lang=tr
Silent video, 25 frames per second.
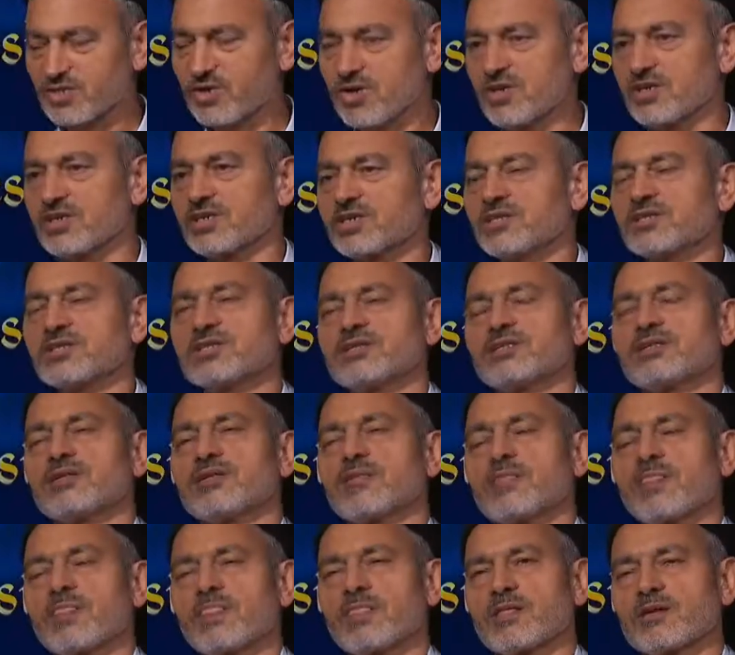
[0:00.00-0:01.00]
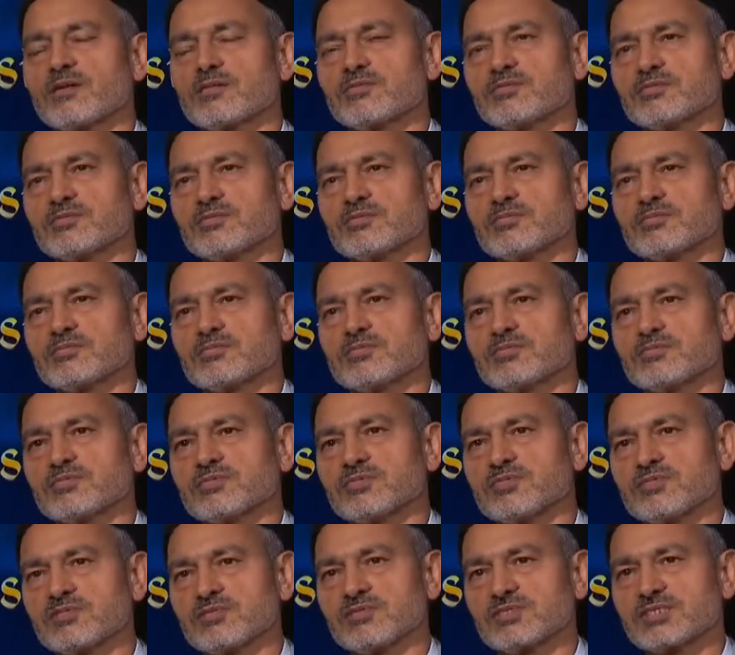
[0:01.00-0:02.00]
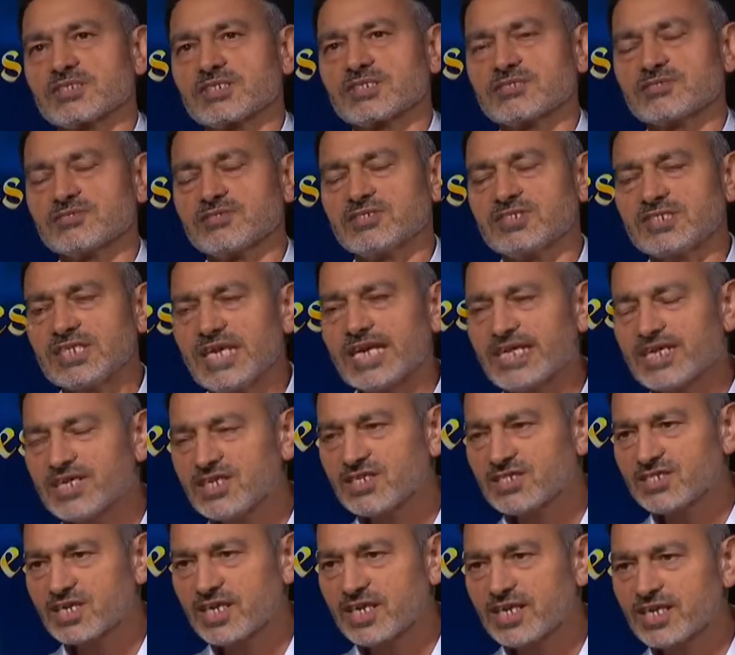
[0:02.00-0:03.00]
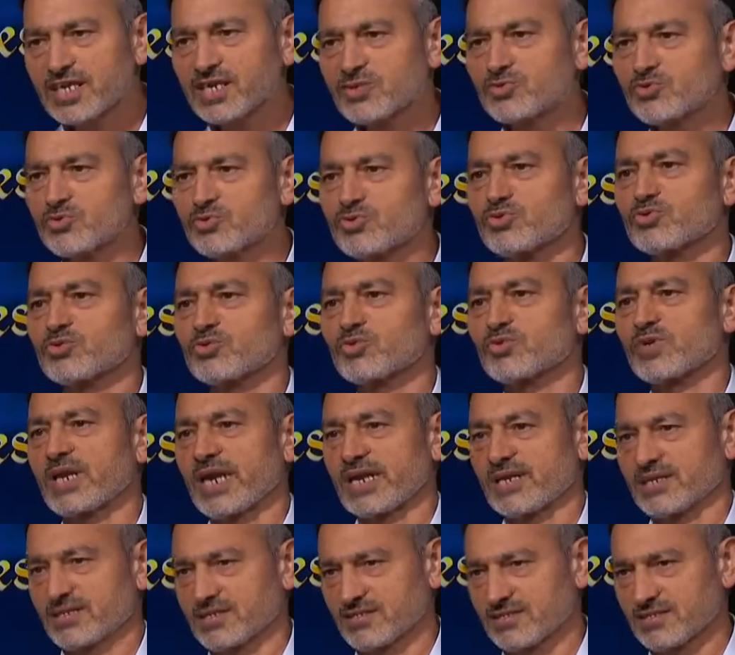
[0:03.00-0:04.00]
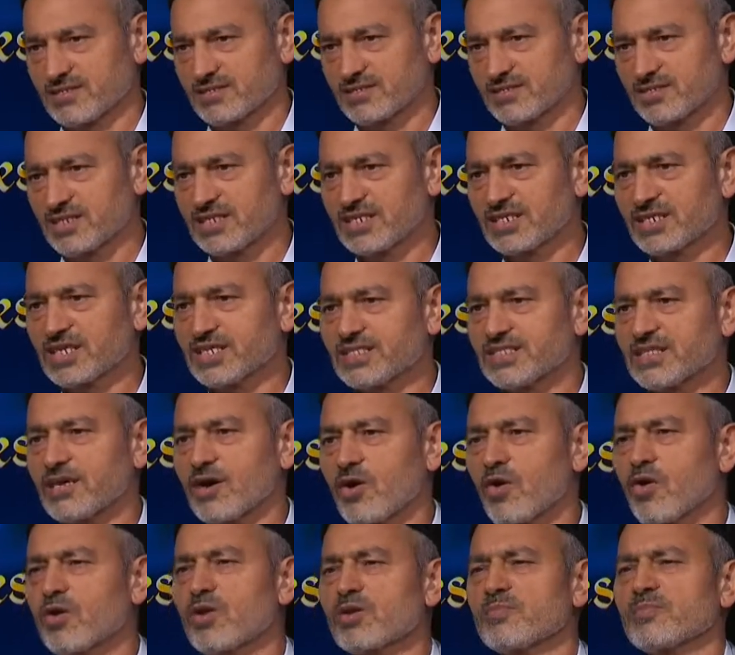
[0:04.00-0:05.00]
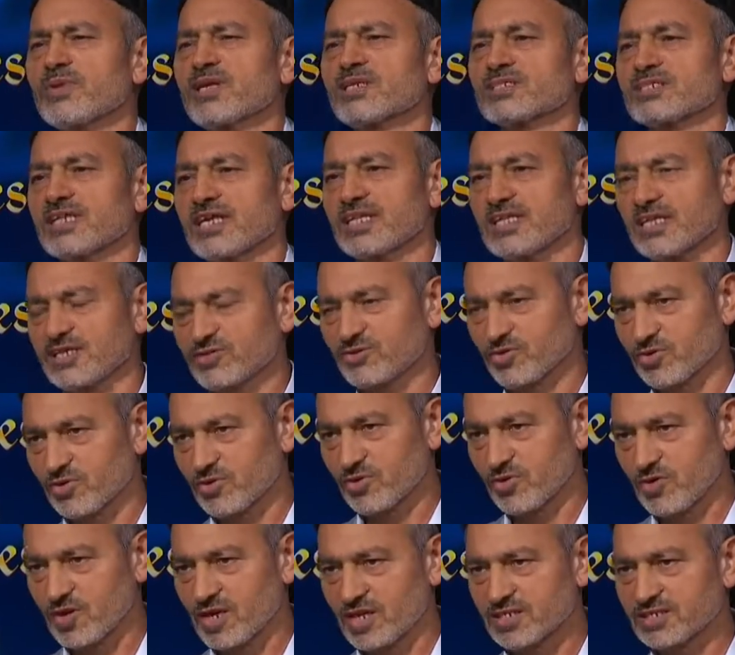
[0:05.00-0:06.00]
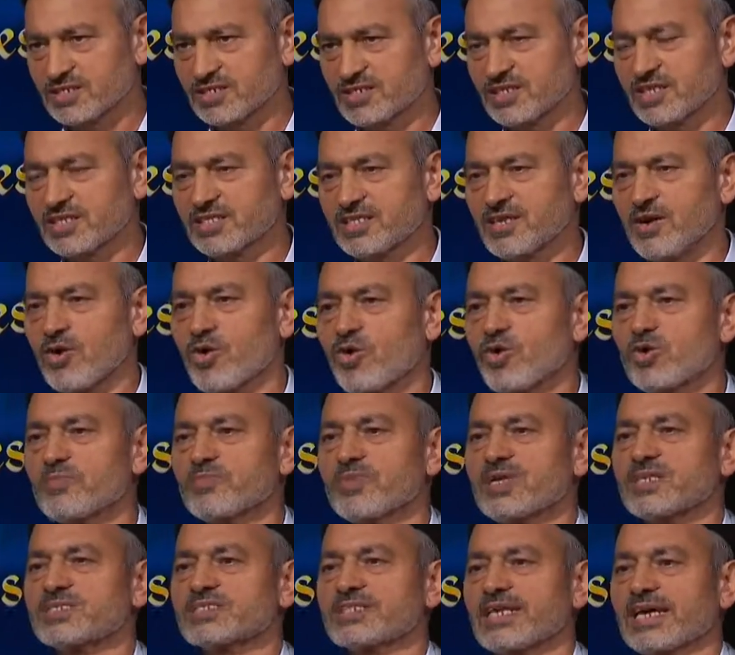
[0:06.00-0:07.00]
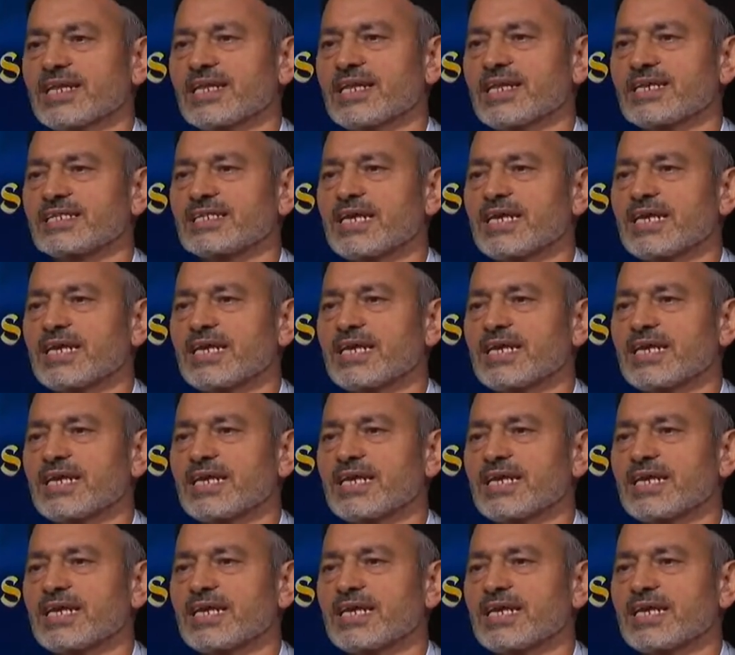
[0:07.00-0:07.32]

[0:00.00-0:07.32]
diyor e, yeni şeriyet uydurdular. Şeriyette olmayan şeyler söylüyorlar. Şeriyette olmayan şeyler